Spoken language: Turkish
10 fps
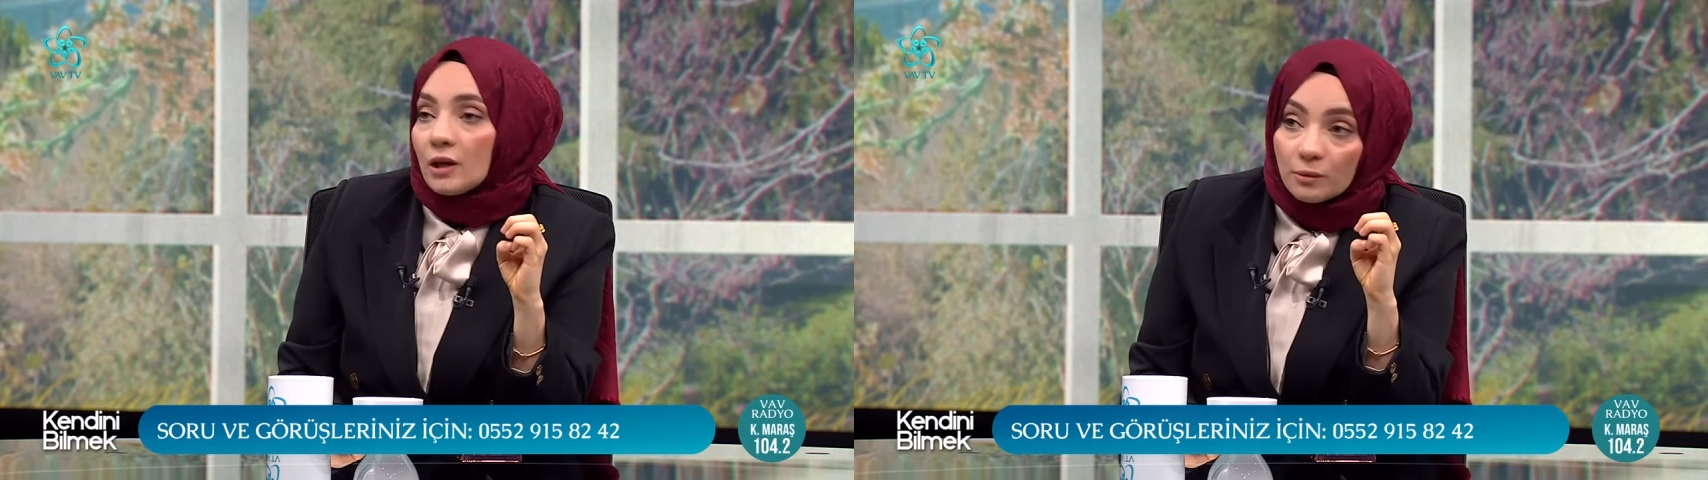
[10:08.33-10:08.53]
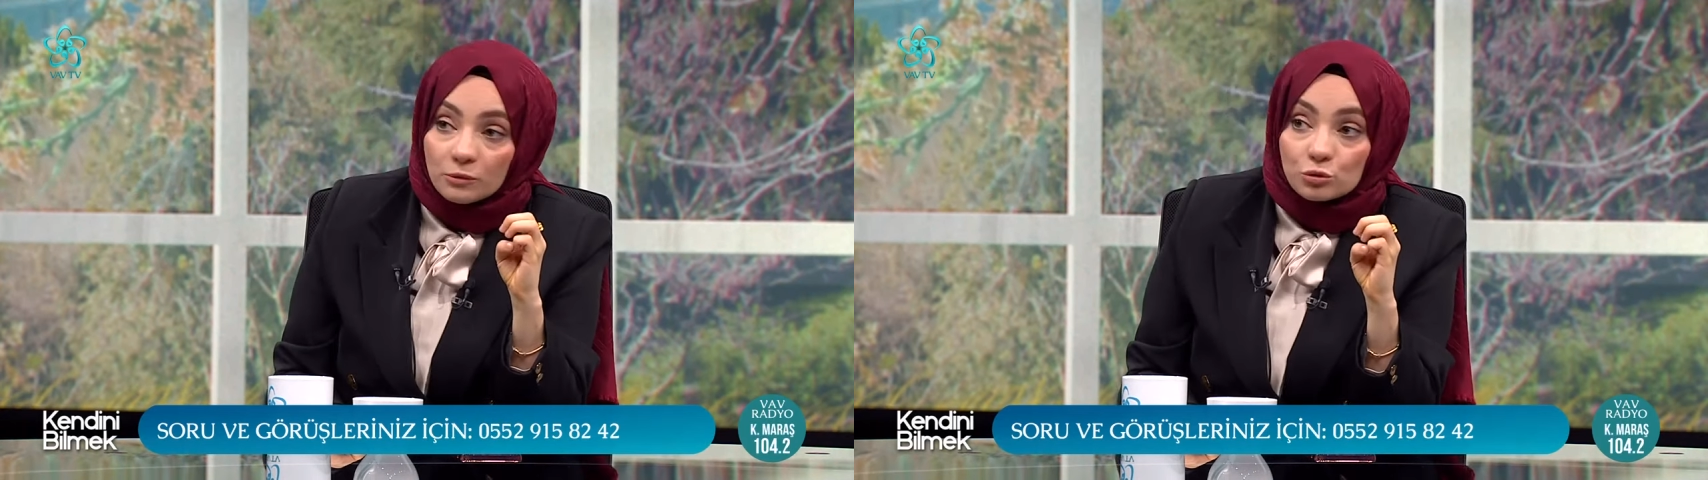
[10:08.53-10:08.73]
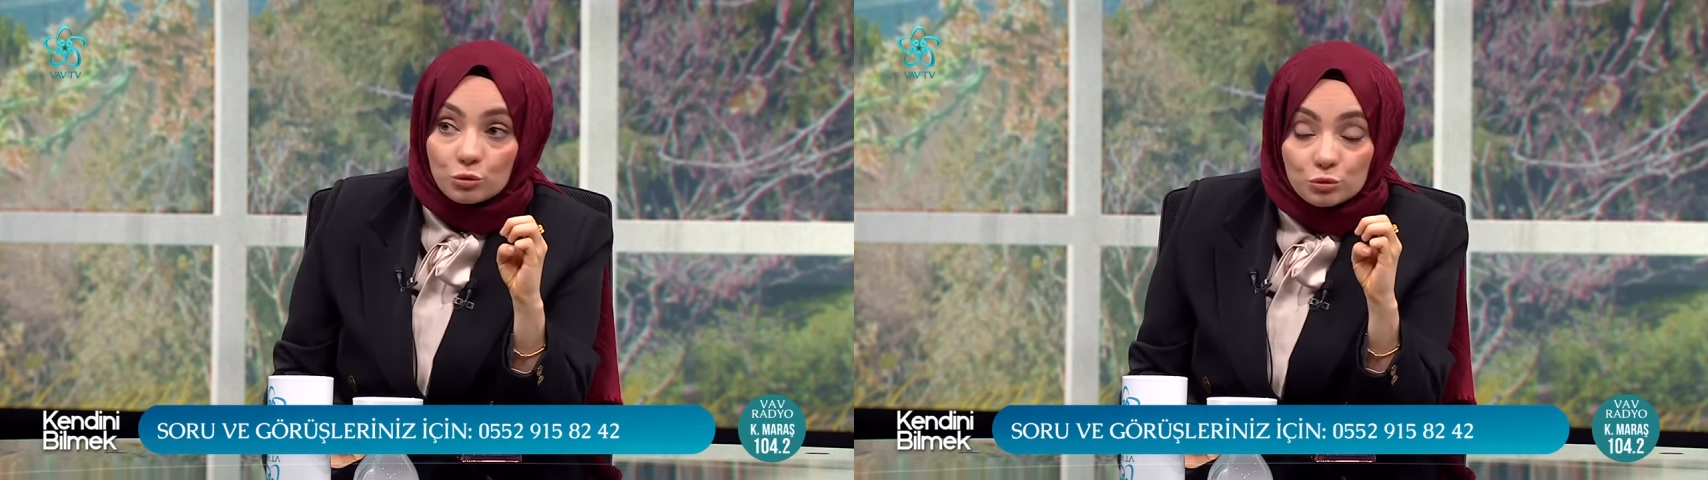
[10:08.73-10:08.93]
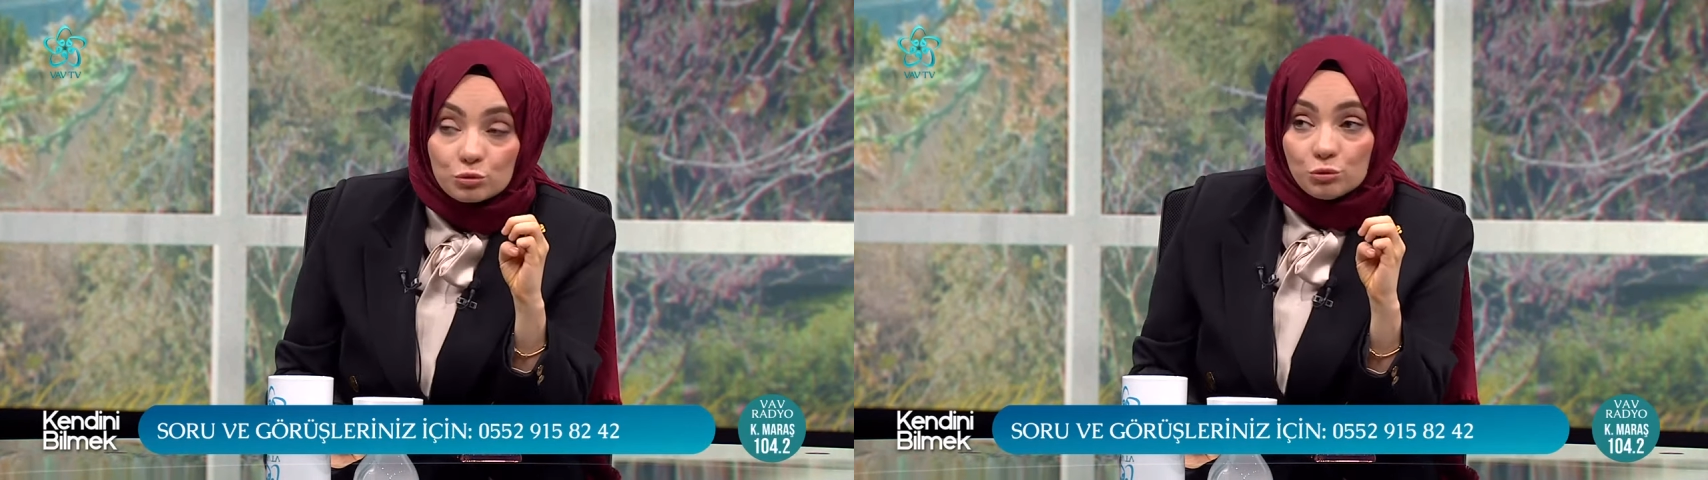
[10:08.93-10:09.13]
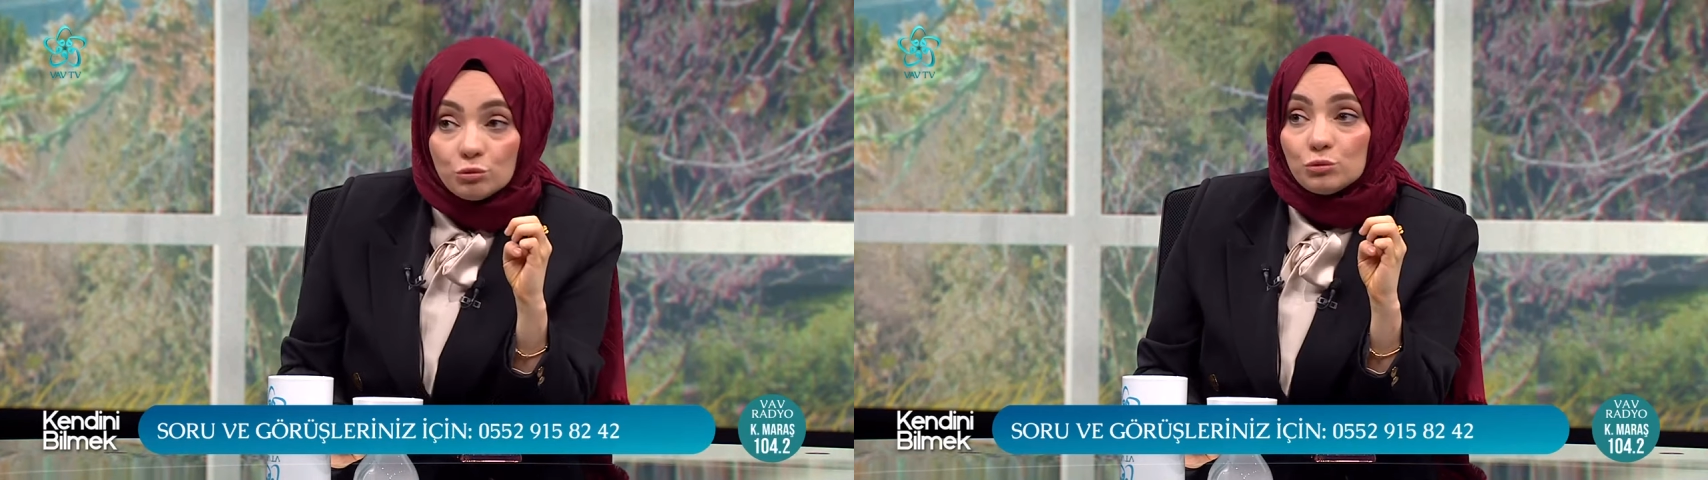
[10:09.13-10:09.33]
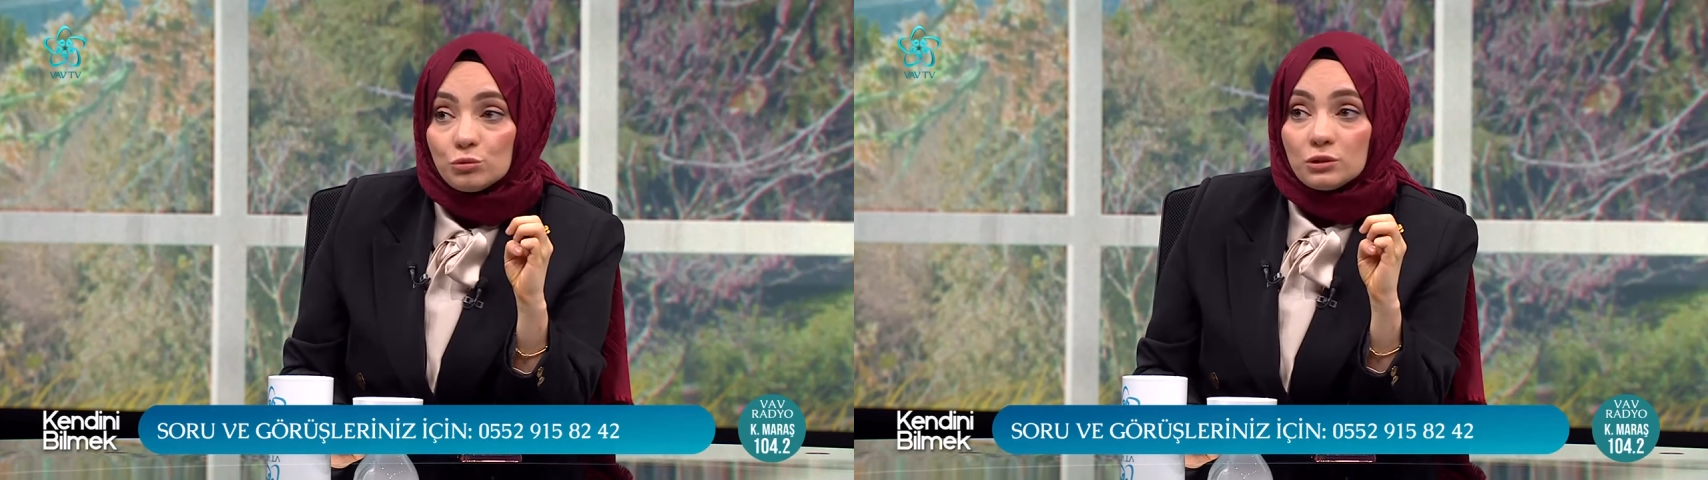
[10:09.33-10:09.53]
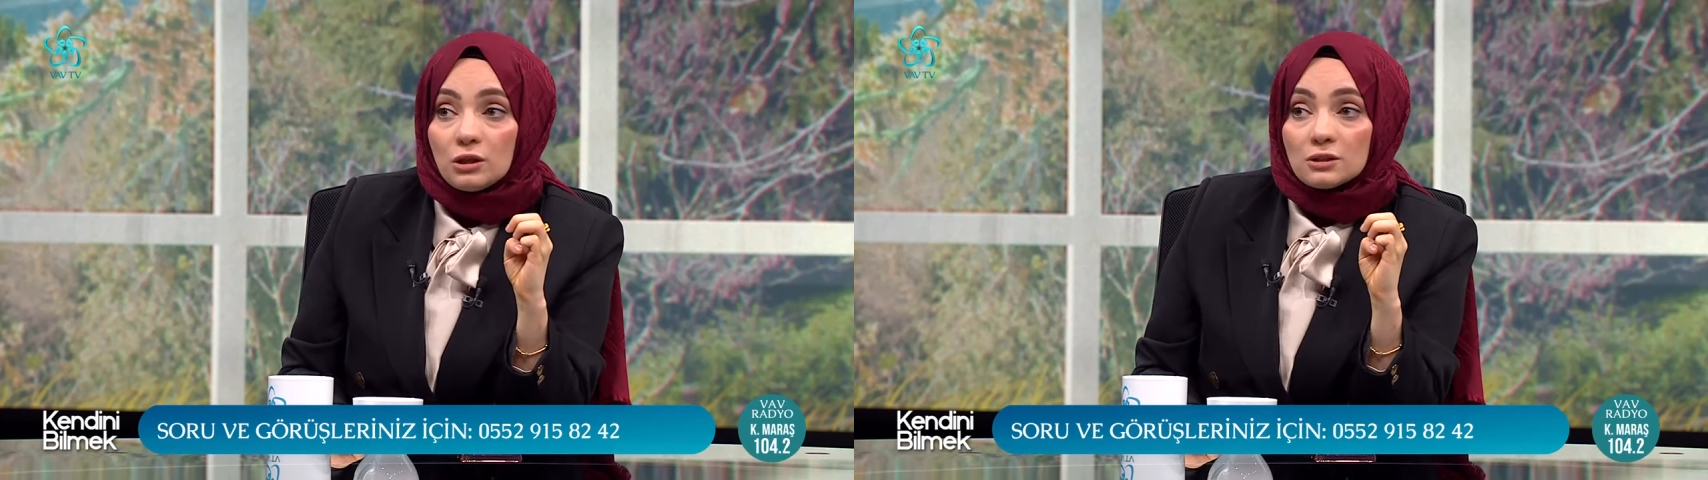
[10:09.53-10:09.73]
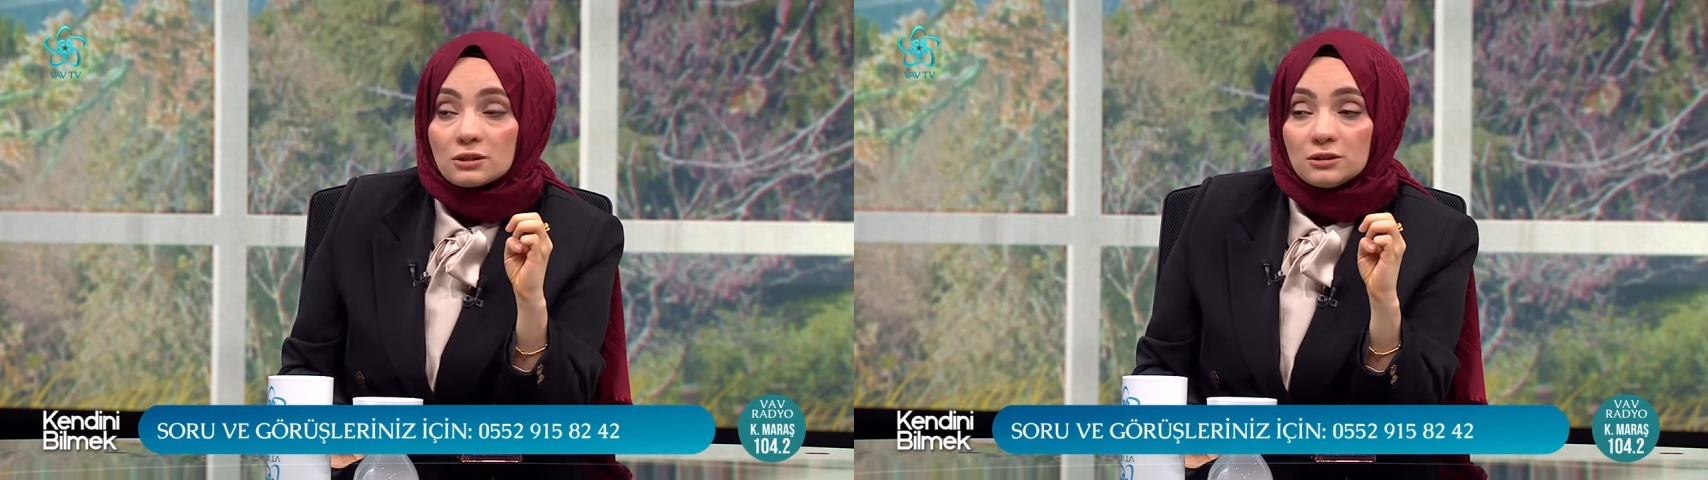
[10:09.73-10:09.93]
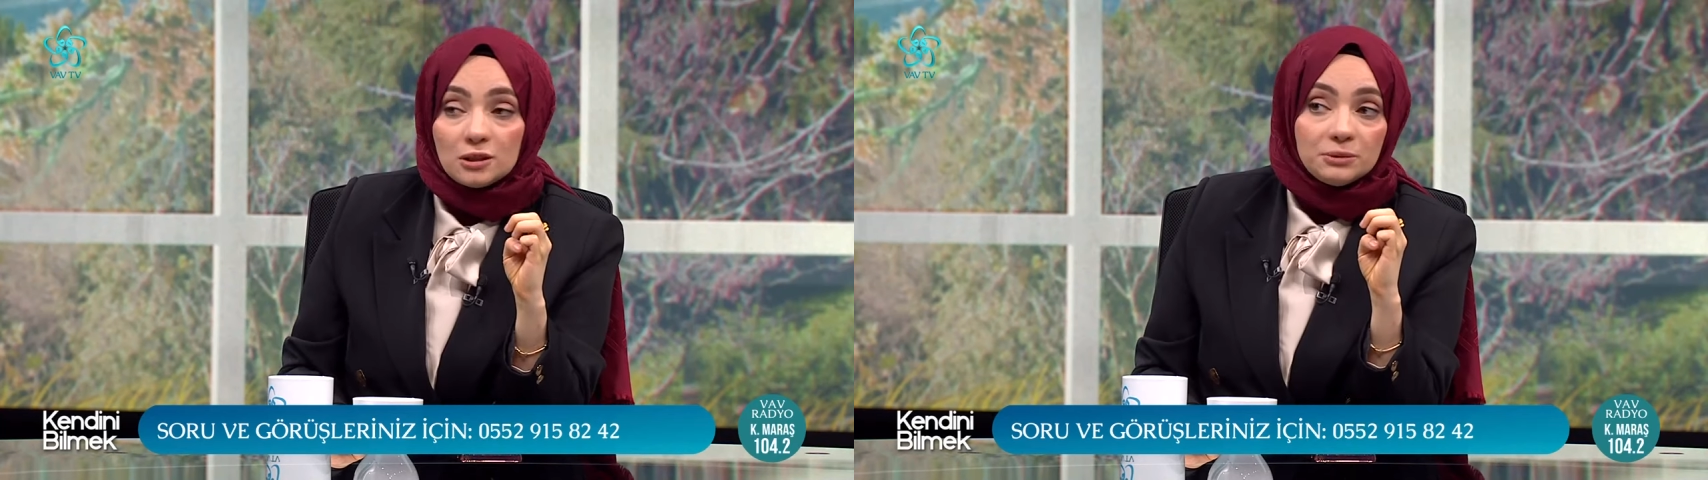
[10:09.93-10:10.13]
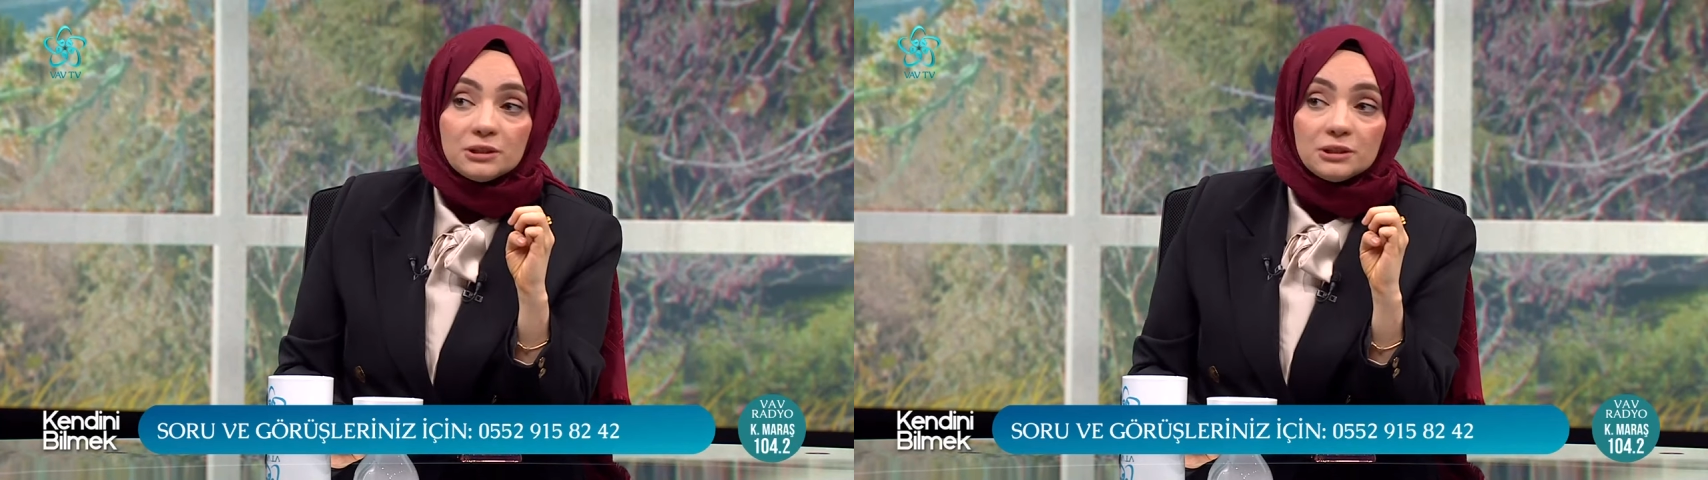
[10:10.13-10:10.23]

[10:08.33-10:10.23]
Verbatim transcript: Ama çocuğun dünyasında,